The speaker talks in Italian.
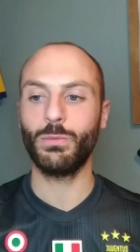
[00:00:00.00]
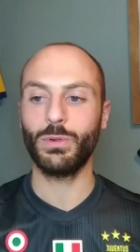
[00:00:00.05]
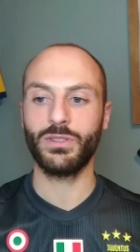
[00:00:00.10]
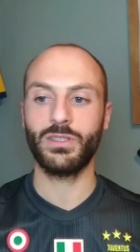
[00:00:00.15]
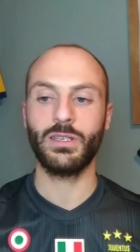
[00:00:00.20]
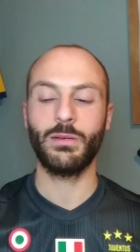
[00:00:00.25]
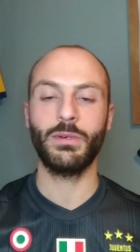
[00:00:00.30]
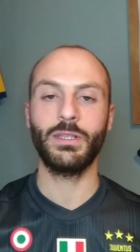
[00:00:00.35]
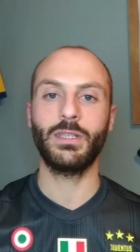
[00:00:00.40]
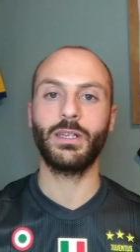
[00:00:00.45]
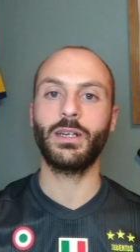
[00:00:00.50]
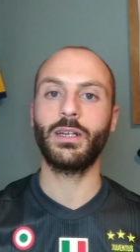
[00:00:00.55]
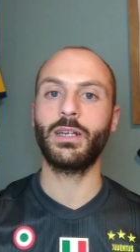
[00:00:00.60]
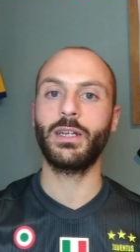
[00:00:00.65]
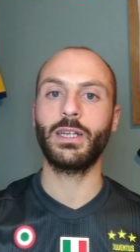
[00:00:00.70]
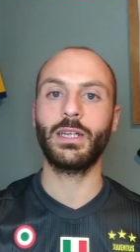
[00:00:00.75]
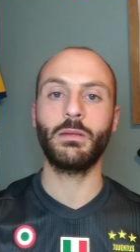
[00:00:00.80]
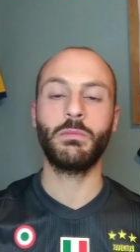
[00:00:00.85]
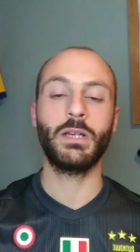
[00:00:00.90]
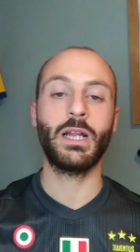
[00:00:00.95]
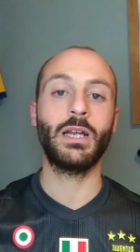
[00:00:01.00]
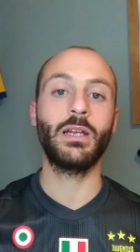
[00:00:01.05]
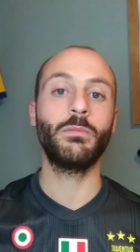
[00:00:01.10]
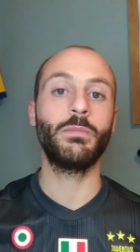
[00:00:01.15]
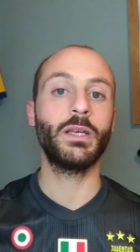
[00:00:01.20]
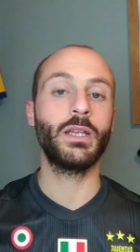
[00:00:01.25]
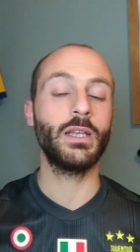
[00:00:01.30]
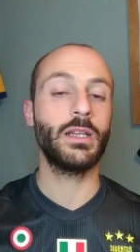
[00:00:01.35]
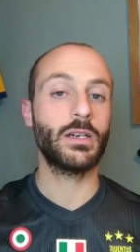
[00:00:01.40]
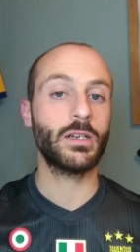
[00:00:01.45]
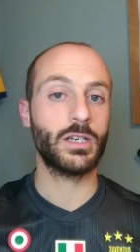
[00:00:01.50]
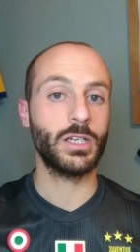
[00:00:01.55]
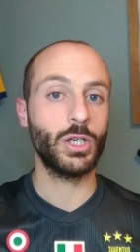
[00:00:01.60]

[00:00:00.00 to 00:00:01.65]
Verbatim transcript: non possiamo andare a recriminare per il